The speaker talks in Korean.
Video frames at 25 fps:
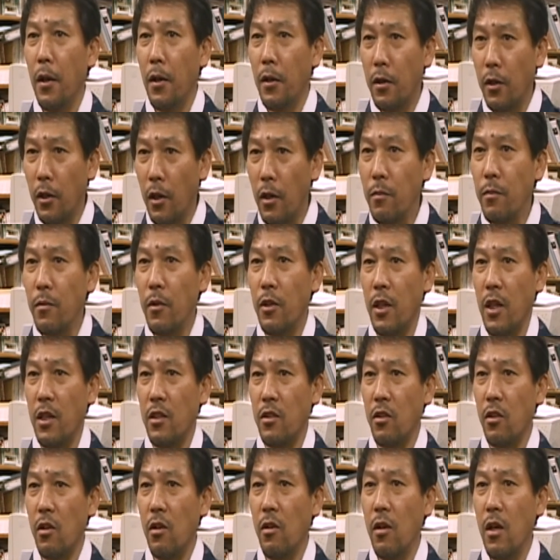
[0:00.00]
그런
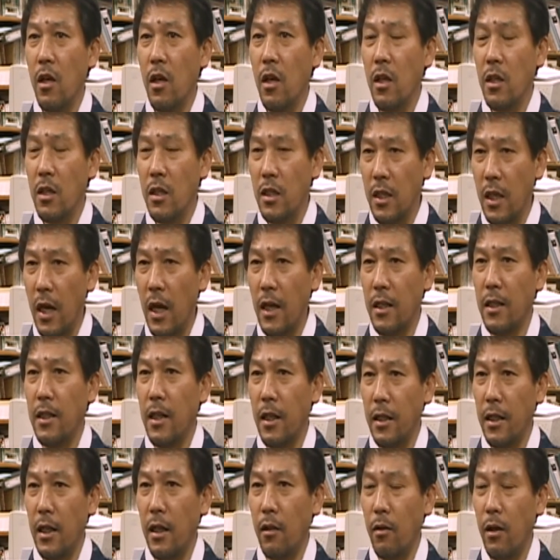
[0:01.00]
면에서 이
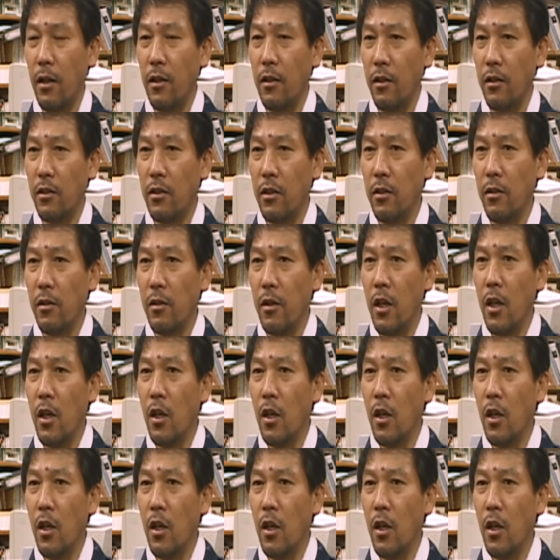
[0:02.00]
아리랑이라고 하는 것은